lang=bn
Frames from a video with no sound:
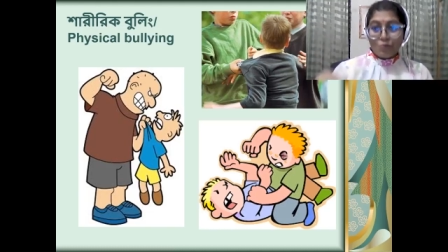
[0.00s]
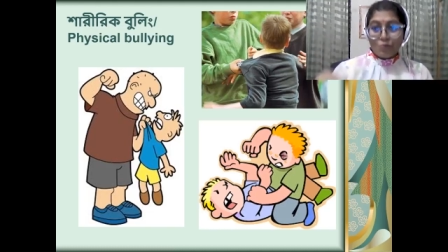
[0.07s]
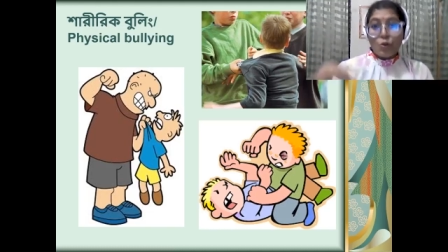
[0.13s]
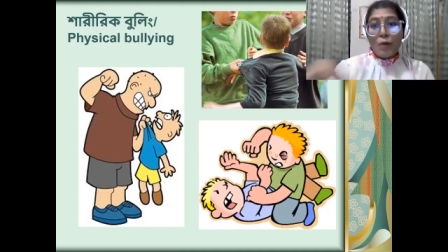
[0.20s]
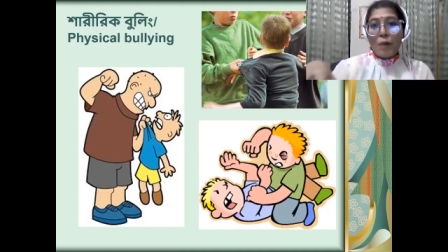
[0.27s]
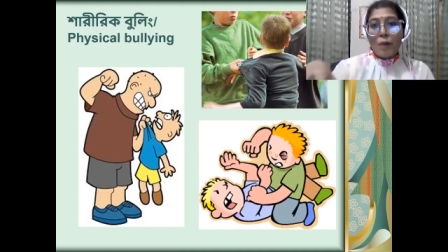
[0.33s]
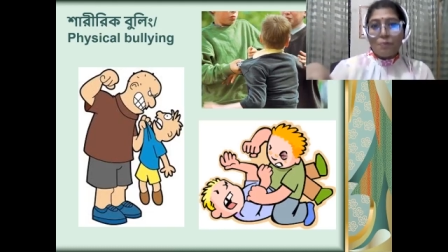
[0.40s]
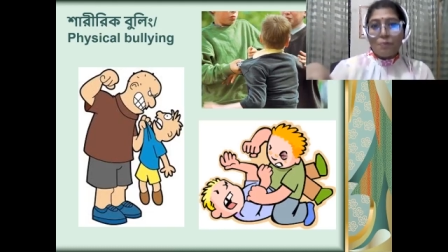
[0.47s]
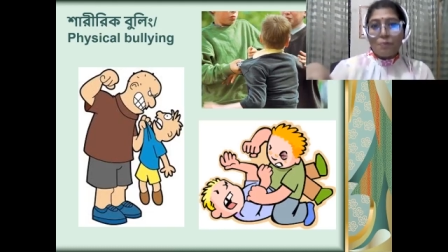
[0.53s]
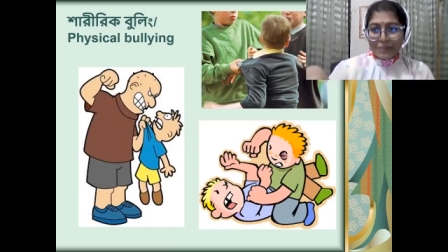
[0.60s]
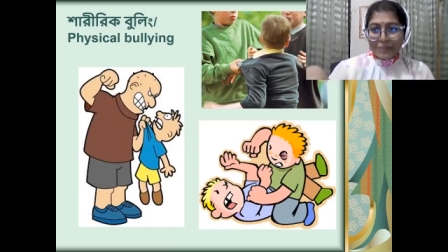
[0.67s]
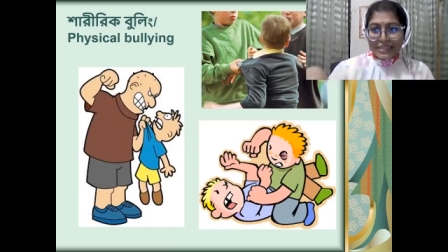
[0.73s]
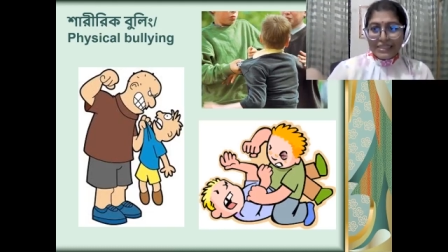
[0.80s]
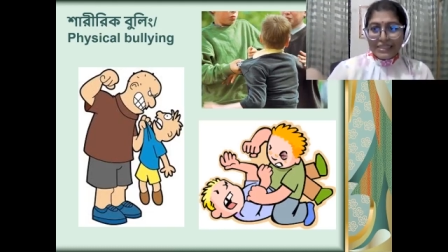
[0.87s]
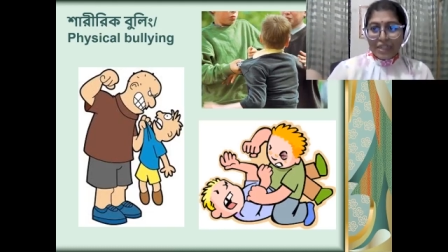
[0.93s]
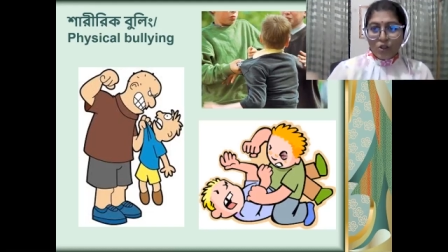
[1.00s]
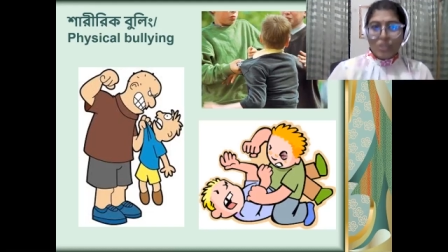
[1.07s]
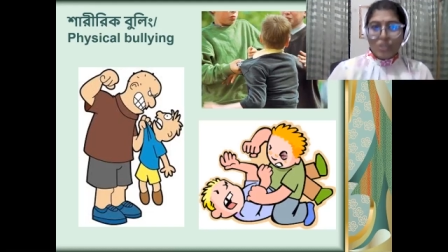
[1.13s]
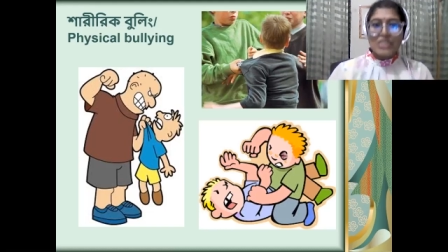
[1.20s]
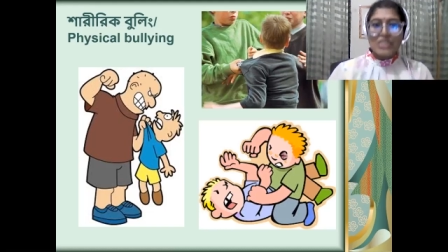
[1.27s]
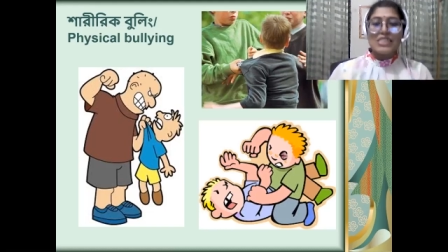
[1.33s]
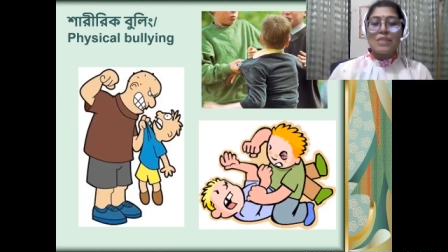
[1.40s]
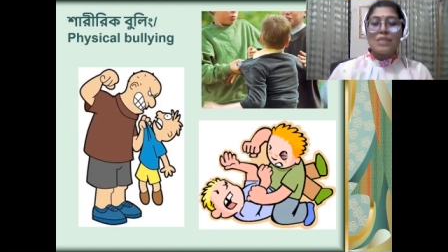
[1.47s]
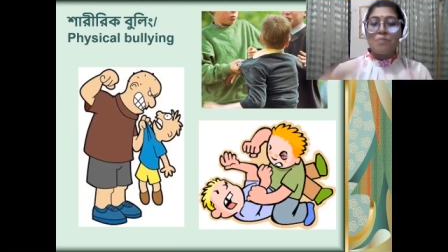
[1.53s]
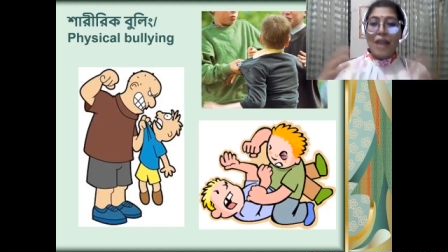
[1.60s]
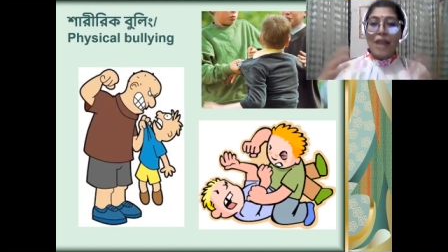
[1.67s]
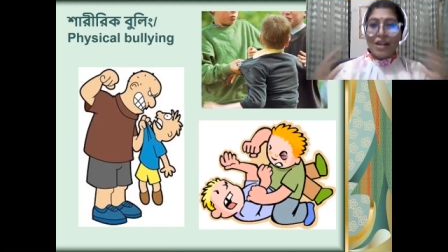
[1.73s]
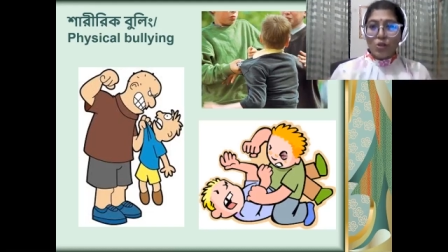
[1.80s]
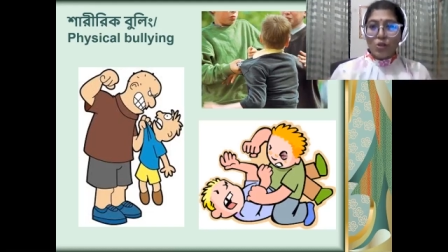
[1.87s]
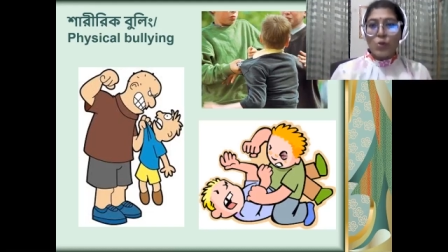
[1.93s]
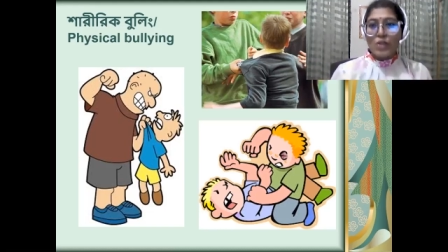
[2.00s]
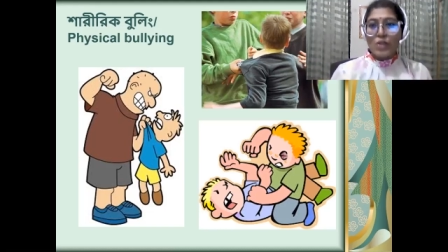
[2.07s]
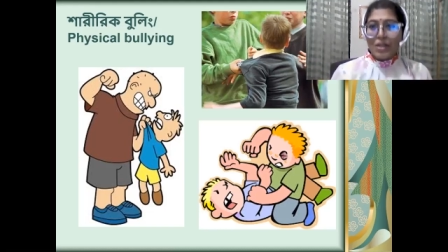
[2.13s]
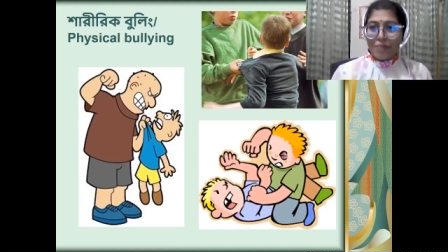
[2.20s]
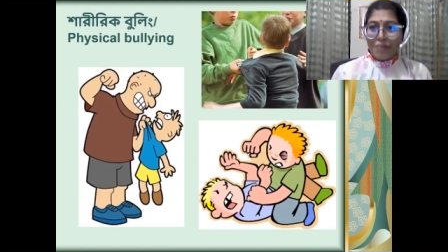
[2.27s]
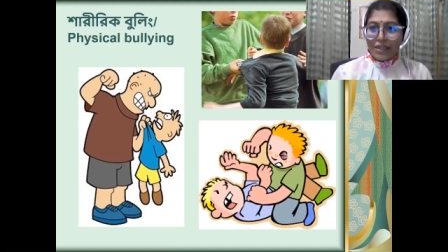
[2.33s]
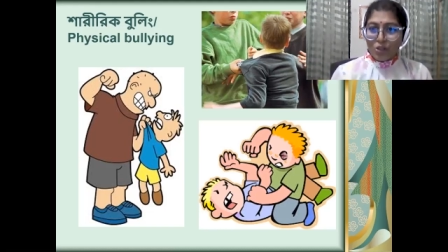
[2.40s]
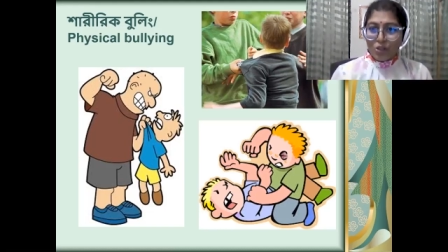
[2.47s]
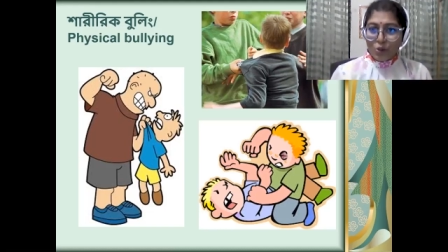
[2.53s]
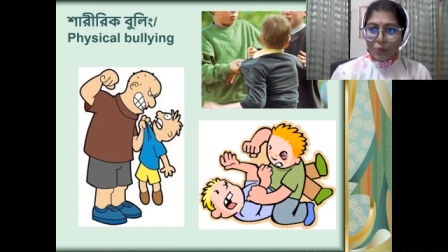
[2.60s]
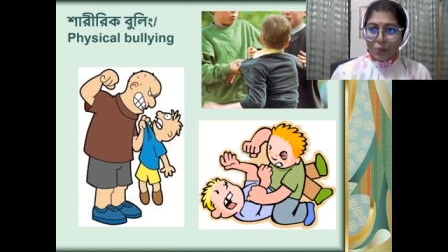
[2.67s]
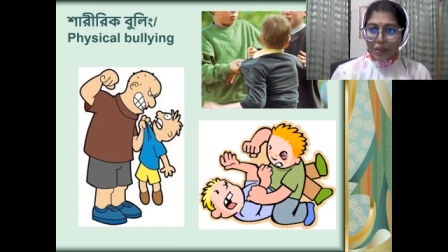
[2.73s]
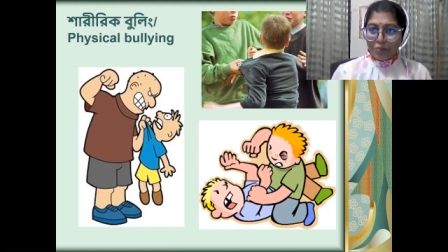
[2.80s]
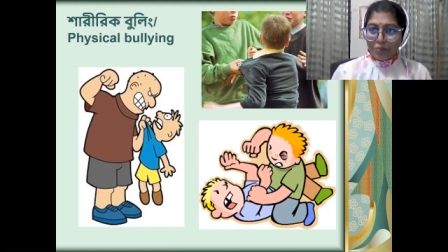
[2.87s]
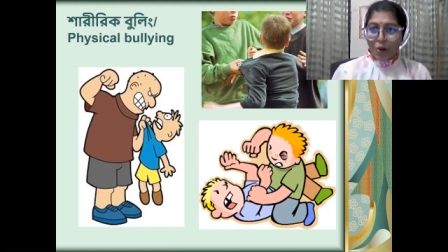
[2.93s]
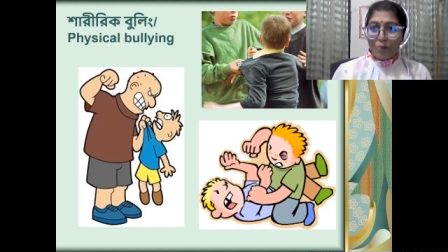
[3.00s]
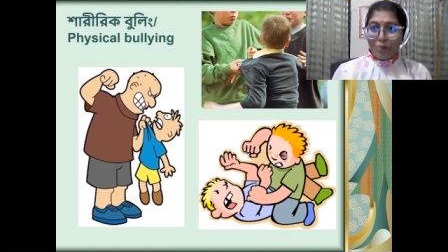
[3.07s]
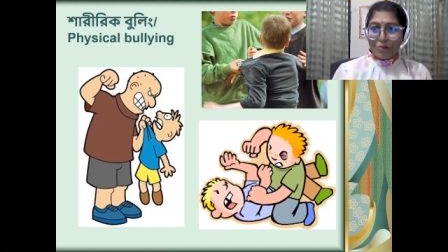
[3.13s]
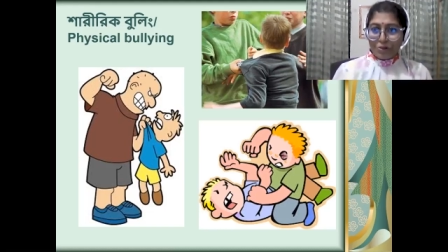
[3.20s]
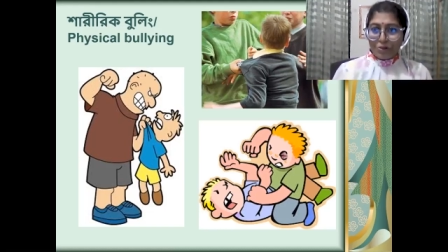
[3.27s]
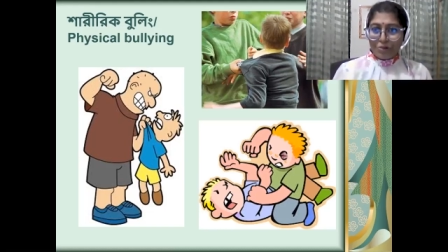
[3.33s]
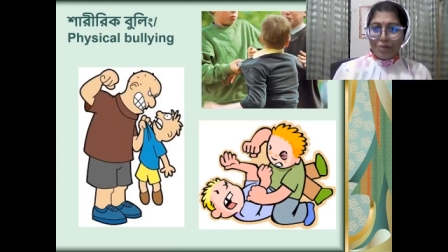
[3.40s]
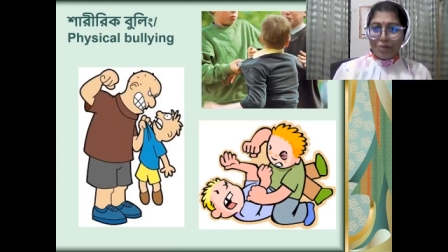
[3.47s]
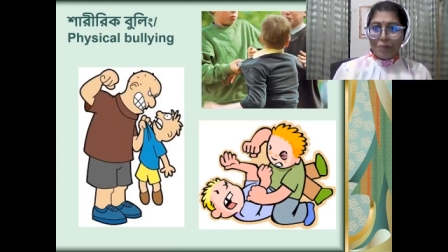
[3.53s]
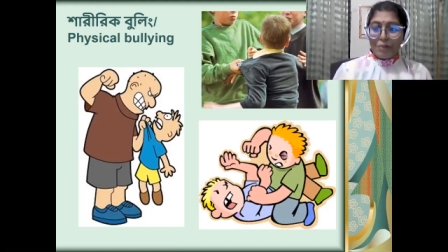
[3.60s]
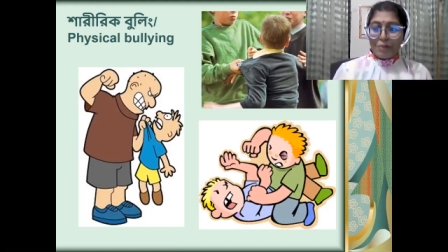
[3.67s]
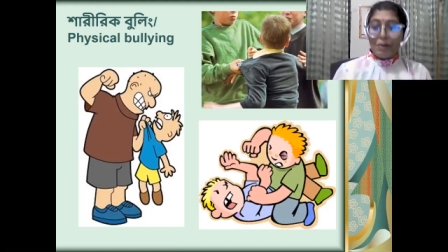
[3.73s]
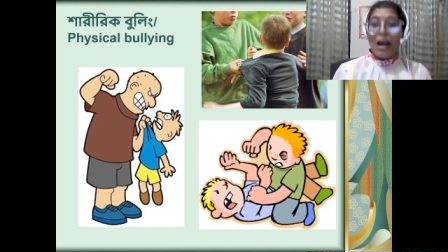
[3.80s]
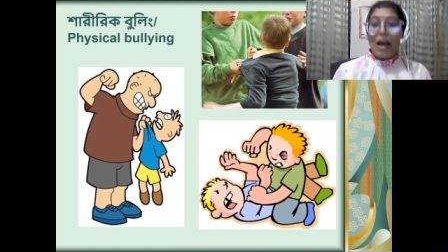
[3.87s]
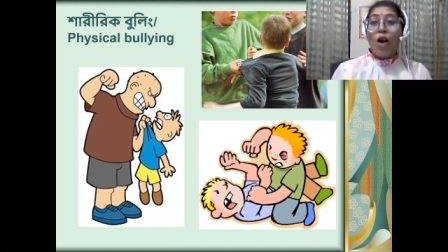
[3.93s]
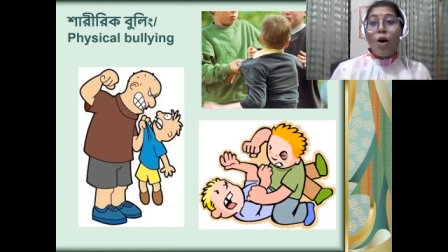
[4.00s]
প্রভাব বিস্তার করে সেটা মারধরের মাধ্যমে ভয়ঙ্কর ভাবে বা